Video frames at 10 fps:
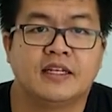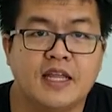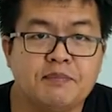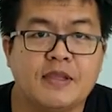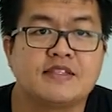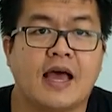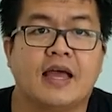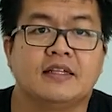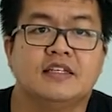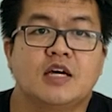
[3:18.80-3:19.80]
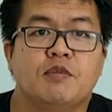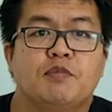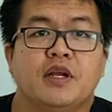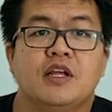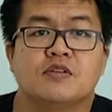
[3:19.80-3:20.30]
นั่นเป็นสาเหตุที่ทำให้
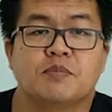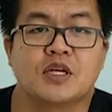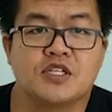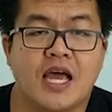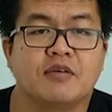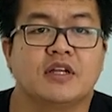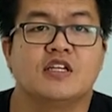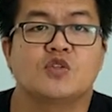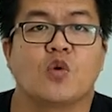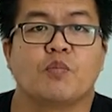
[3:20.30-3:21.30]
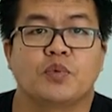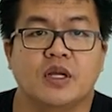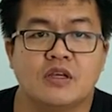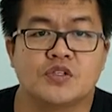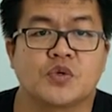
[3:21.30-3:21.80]
พระพระเจ้าเนี่ยได้ส่งพ
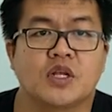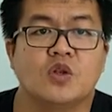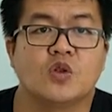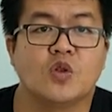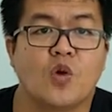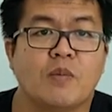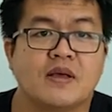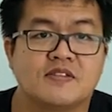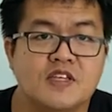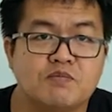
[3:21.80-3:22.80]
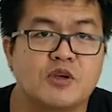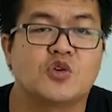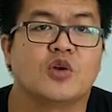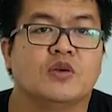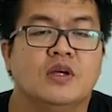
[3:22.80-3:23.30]
ระเยซูคริสต์ลงมาสิ้นพระ
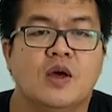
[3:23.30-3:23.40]
ชน